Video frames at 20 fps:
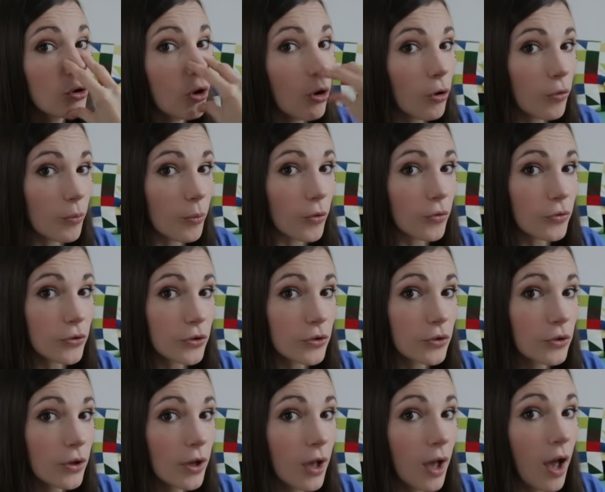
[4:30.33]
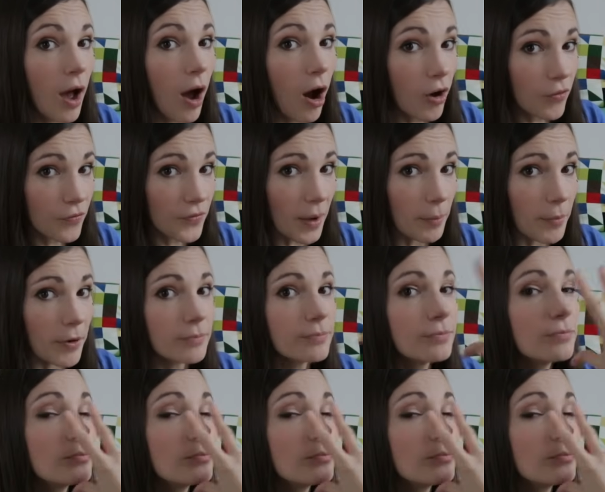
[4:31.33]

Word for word: qu'on remonte en fermant.